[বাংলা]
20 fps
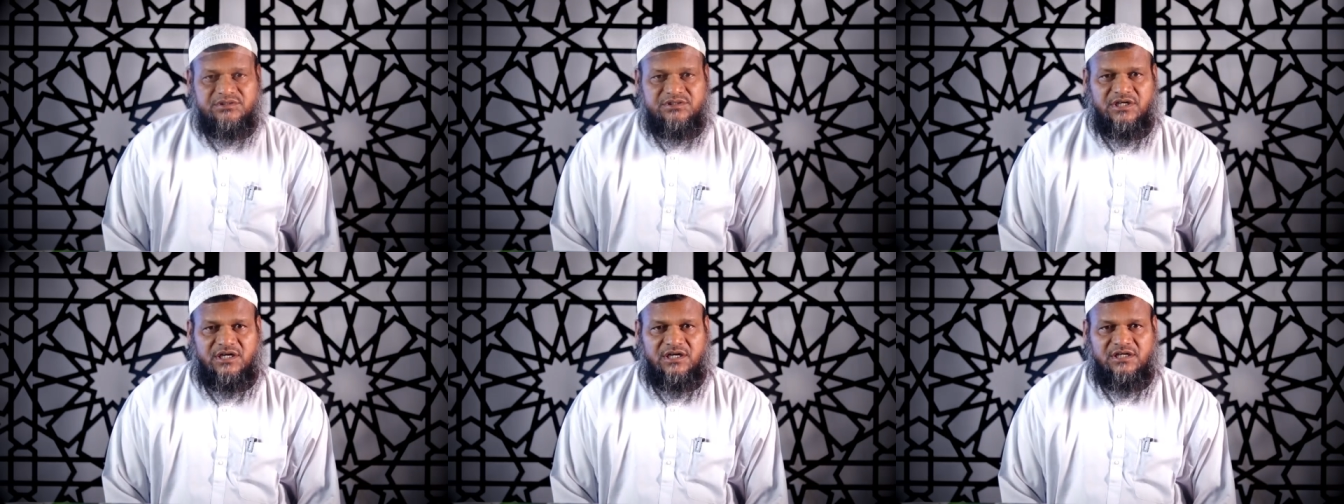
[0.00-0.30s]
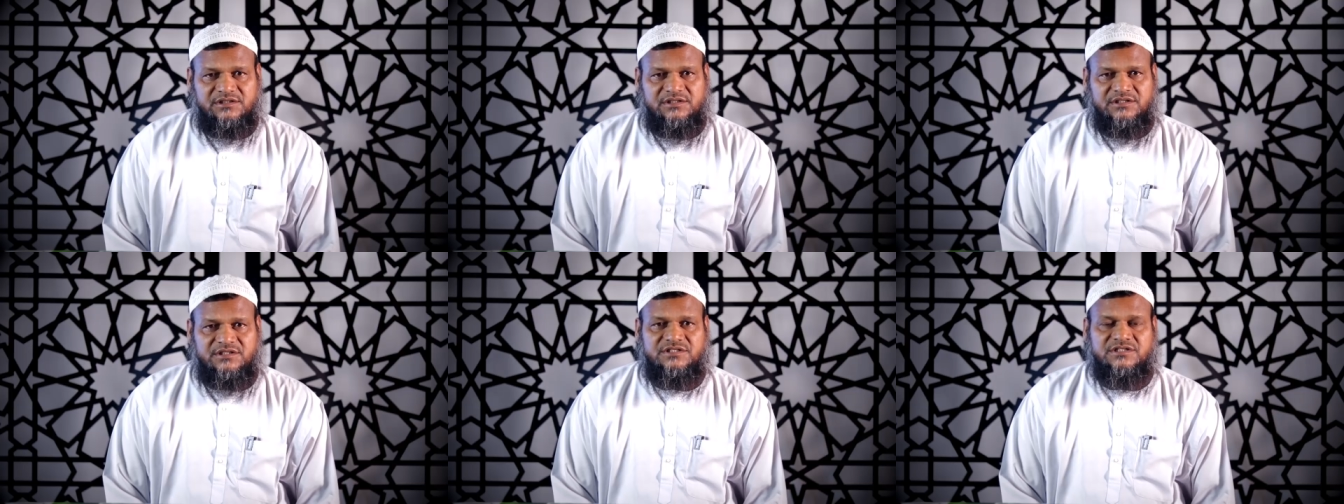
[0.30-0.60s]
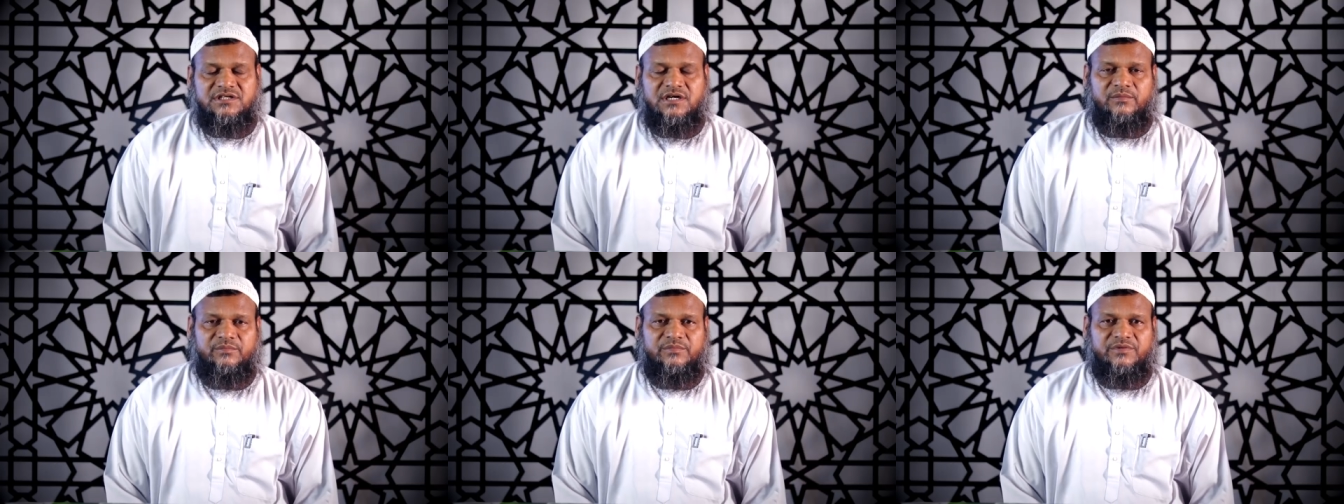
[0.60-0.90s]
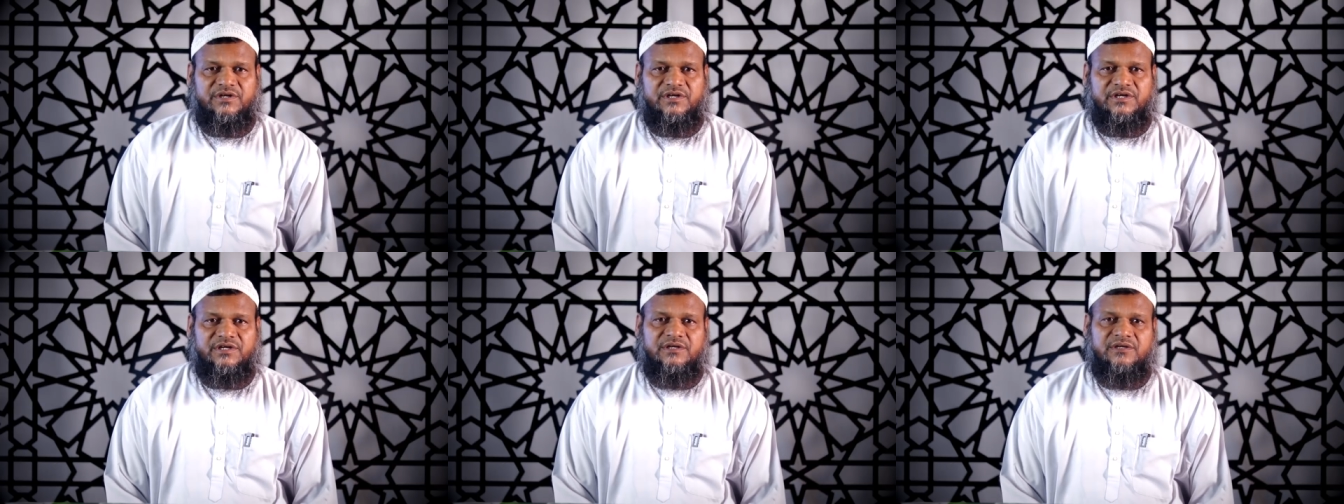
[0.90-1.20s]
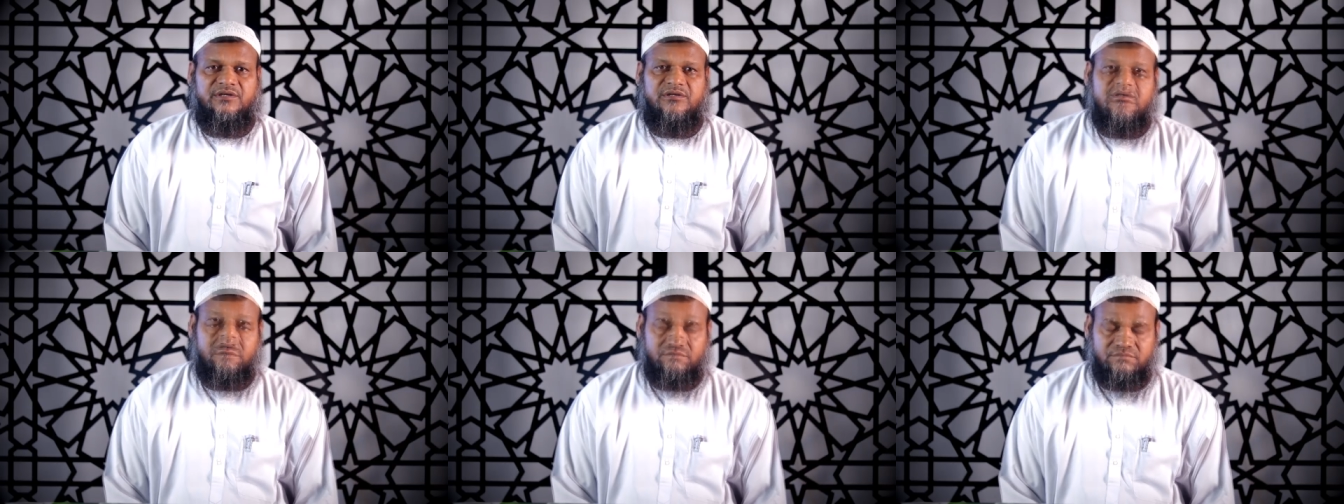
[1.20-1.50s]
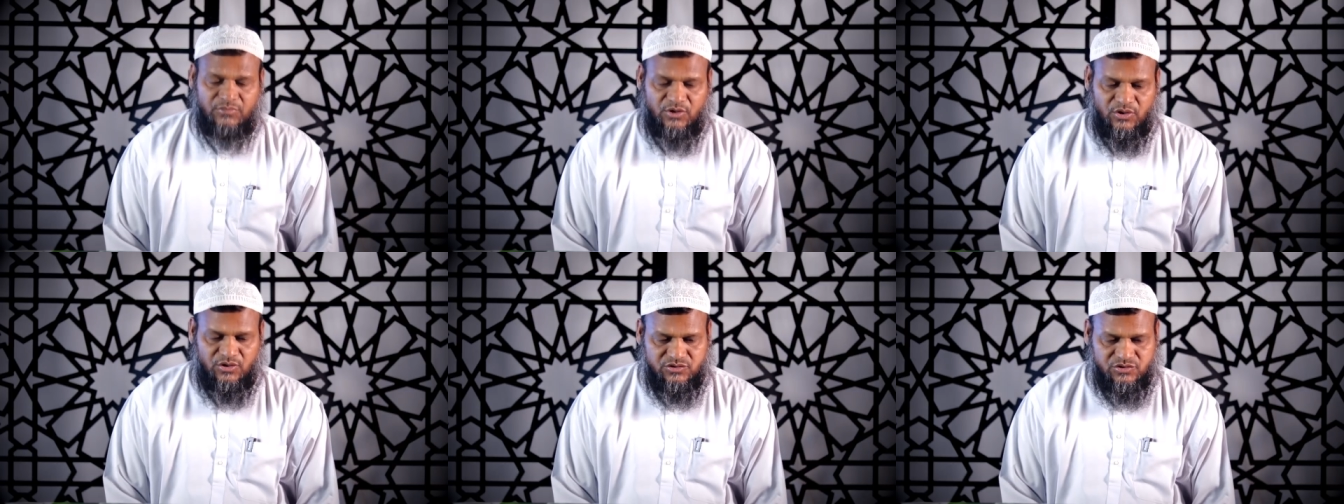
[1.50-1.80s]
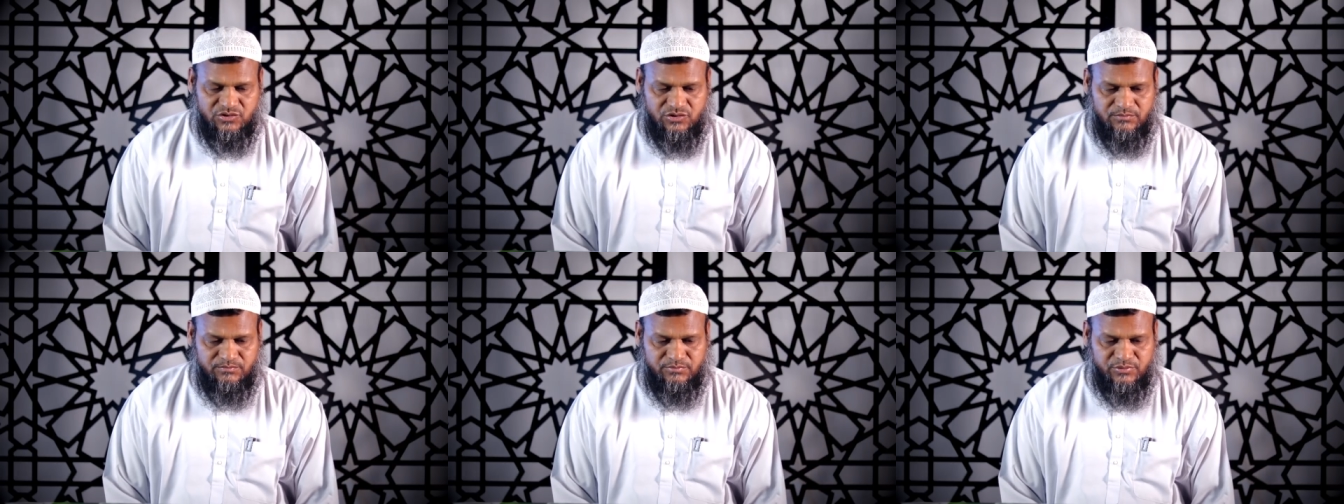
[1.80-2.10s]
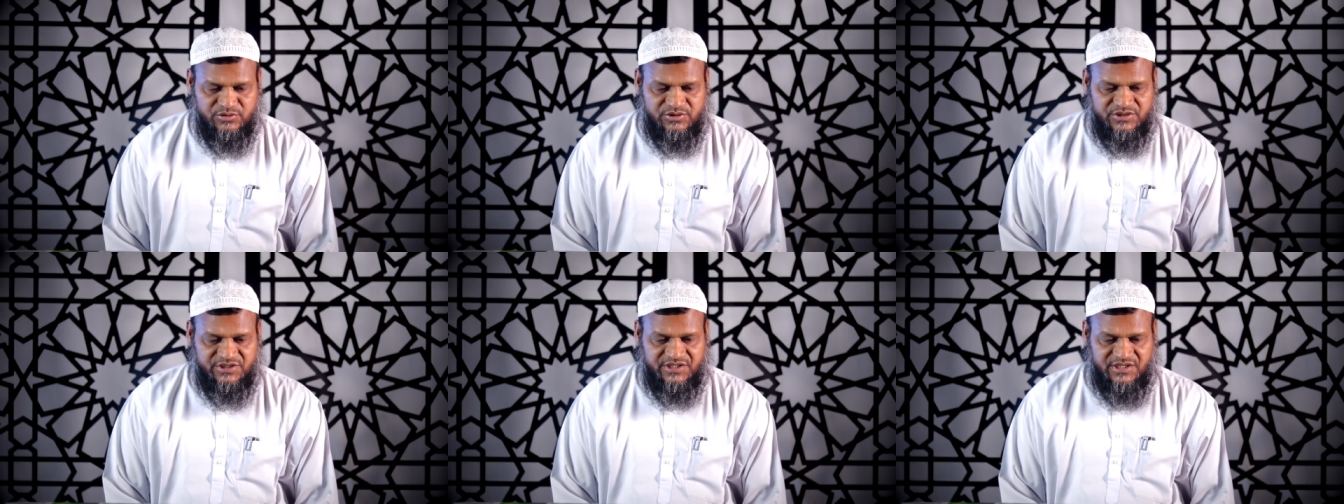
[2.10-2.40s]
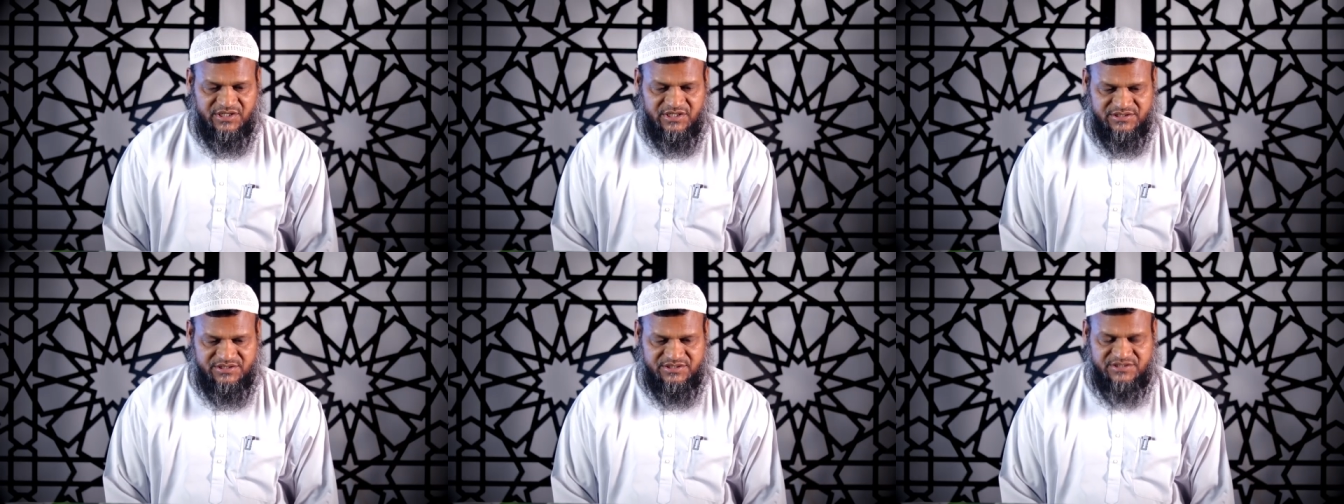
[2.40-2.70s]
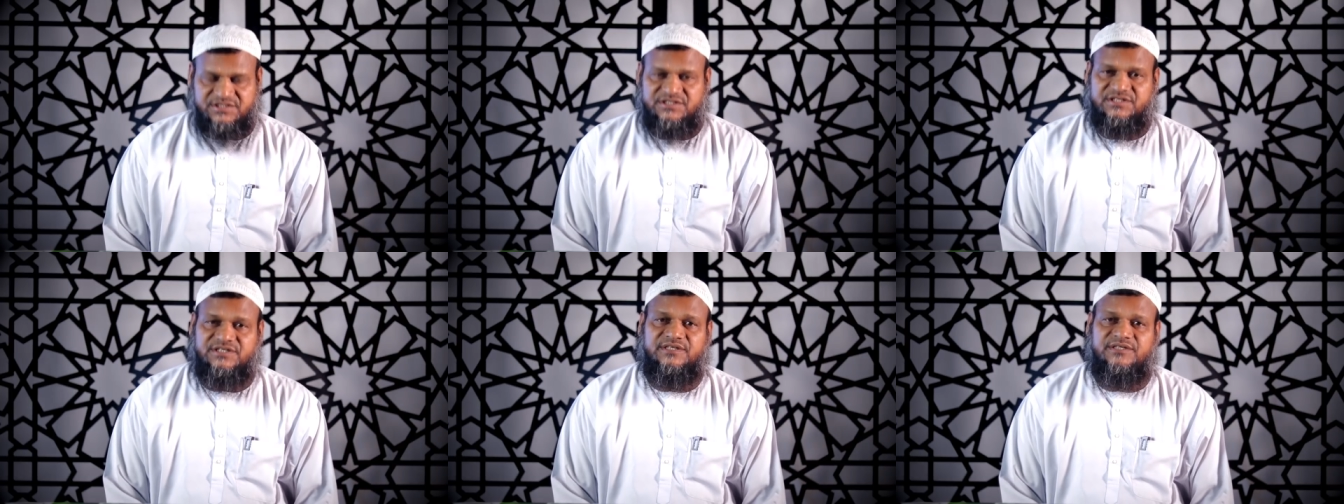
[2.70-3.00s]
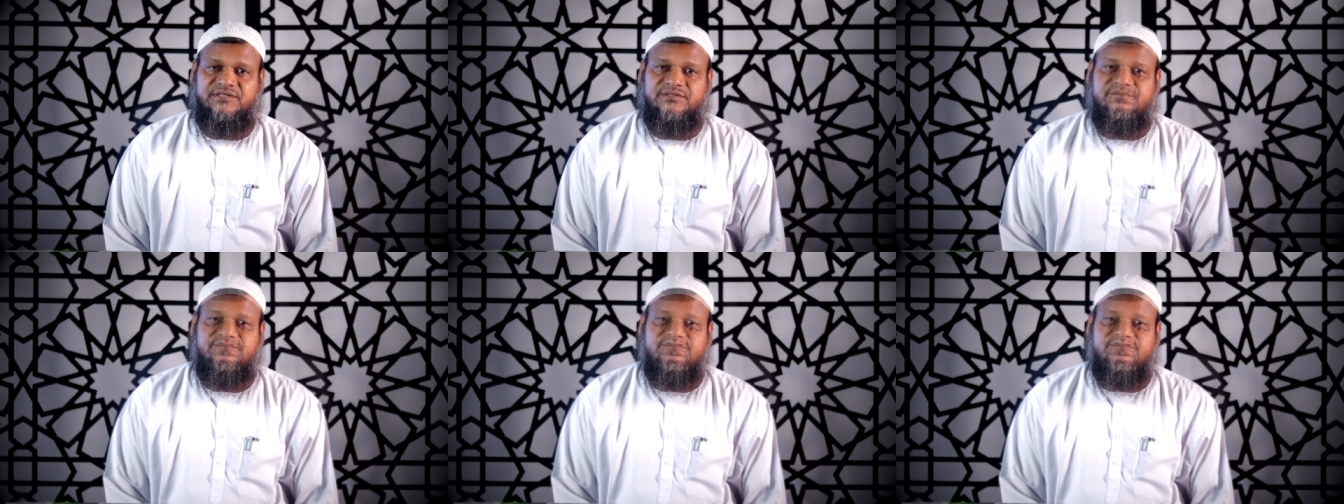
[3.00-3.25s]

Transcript: জাতির সামনে বক্তব্য দিয়ে আসছি